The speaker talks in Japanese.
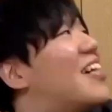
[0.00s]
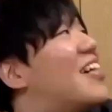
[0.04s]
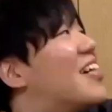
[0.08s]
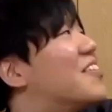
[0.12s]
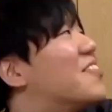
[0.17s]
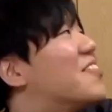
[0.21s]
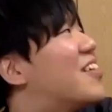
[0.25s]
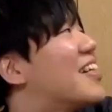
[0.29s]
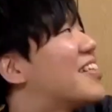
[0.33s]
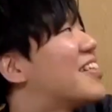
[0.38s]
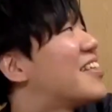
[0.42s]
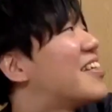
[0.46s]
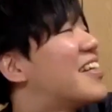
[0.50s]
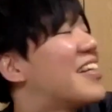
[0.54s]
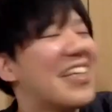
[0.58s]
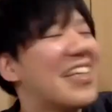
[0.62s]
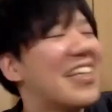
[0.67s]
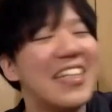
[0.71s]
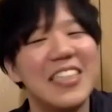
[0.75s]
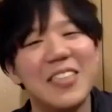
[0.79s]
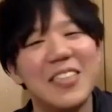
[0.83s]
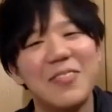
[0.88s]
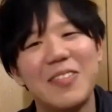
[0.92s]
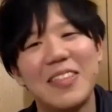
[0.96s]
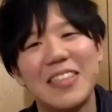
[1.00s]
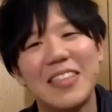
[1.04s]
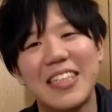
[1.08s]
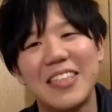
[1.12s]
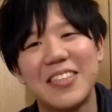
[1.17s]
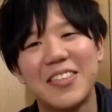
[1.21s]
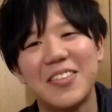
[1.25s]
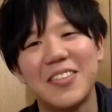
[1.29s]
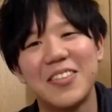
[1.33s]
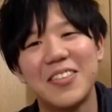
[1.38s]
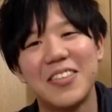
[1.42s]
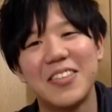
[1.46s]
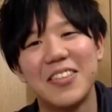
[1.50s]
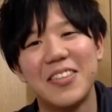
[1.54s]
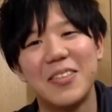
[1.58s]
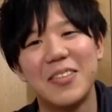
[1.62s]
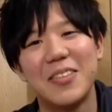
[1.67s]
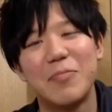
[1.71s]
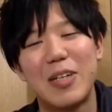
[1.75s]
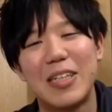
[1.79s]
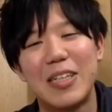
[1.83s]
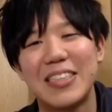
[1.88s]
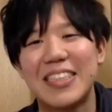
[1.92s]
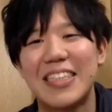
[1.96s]
あの働き始めてちょう
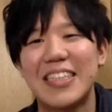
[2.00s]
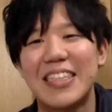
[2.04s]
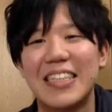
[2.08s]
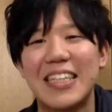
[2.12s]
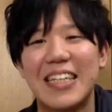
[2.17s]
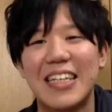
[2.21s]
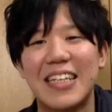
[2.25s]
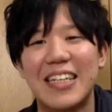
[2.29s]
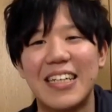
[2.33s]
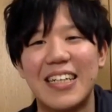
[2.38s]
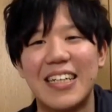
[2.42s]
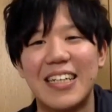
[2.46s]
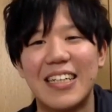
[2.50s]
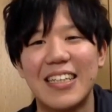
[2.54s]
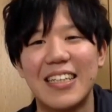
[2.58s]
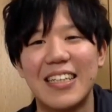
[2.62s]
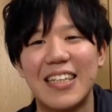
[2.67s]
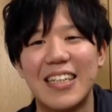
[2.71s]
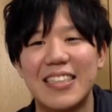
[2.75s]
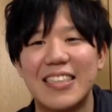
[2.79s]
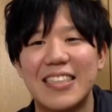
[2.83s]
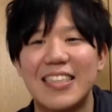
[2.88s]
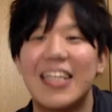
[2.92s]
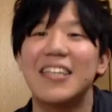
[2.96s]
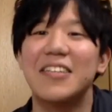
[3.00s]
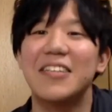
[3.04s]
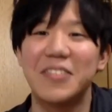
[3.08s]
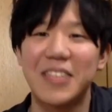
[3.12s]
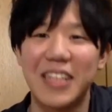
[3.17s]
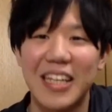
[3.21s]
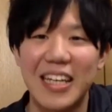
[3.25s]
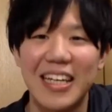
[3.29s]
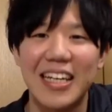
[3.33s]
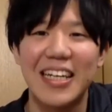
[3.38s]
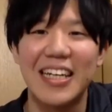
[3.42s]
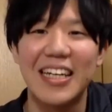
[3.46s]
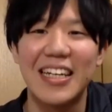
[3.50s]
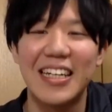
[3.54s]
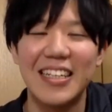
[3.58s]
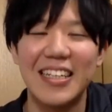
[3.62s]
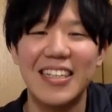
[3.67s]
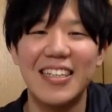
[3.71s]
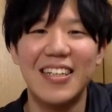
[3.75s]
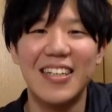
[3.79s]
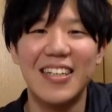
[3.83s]
ど丸3年が経ったので、うん、